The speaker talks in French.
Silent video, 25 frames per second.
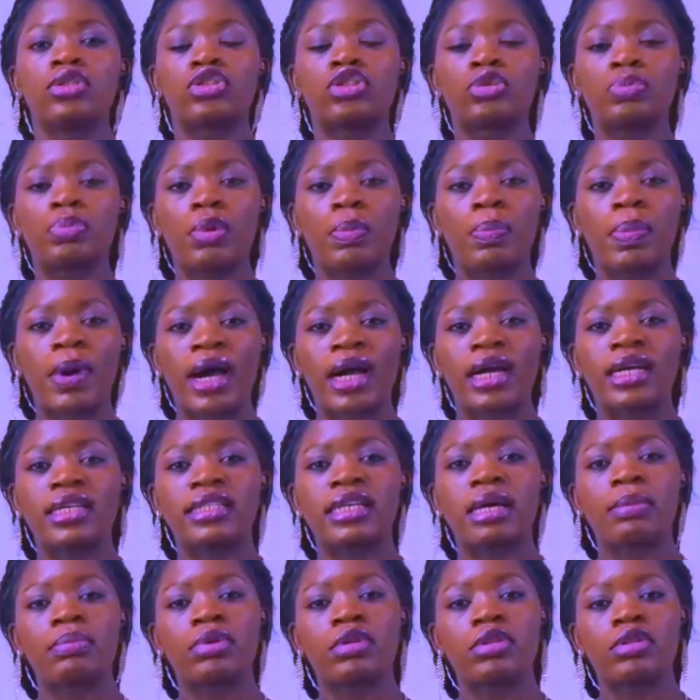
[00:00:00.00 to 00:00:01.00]
Tu peux par
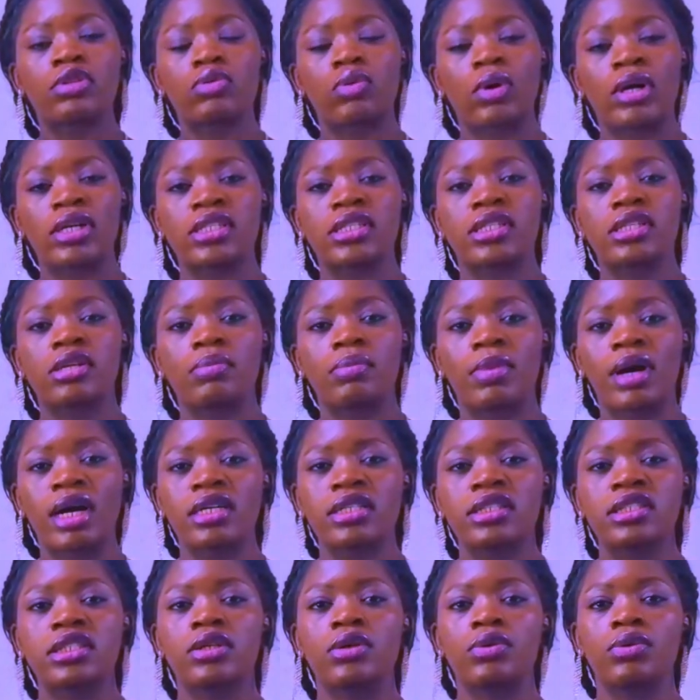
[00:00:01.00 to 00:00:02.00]
exemple choisir de
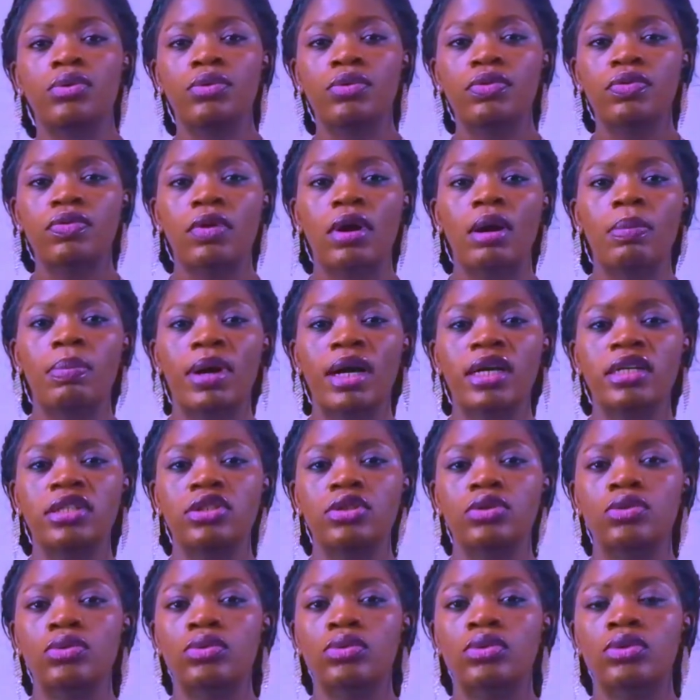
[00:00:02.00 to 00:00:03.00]
manger une fois par
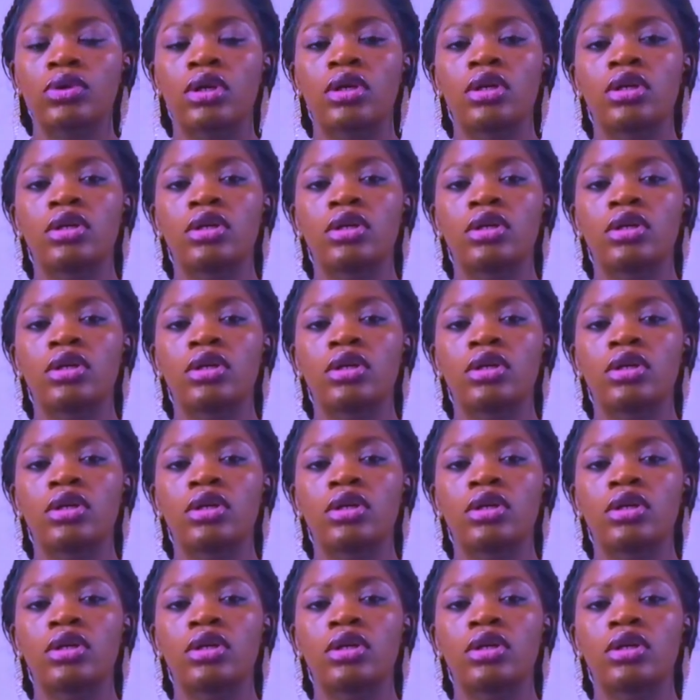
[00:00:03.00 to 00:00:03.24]
jour,